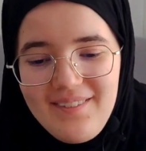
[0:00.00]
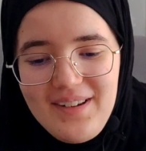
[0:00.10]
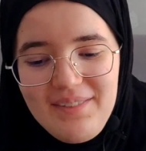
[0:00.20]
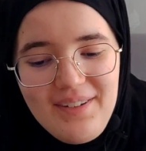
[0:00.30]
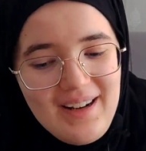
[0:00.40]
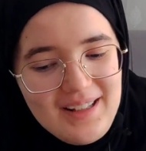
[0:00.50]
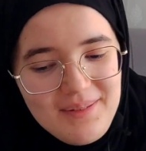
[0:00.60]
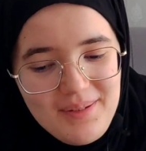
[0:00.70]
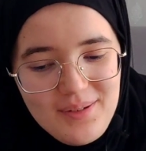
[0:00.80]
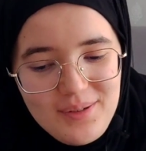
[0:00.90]
Böyle
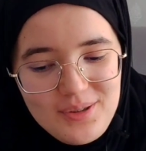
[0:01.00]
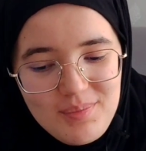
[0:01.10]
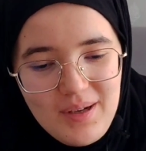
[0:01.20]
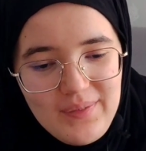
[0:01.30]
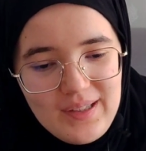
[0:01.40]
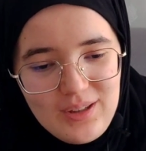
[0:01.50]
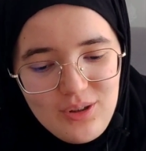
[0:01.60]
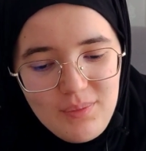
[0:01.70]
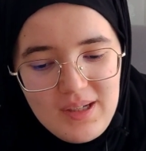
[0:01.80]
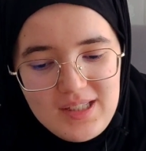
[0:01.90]
farklı bir hoş bir hava
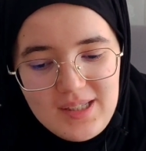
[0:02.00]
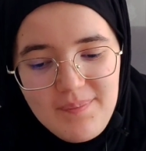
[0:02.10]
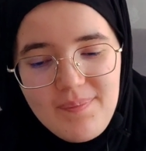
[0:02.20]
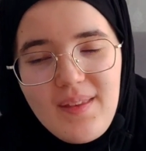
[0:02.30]
katıyor bence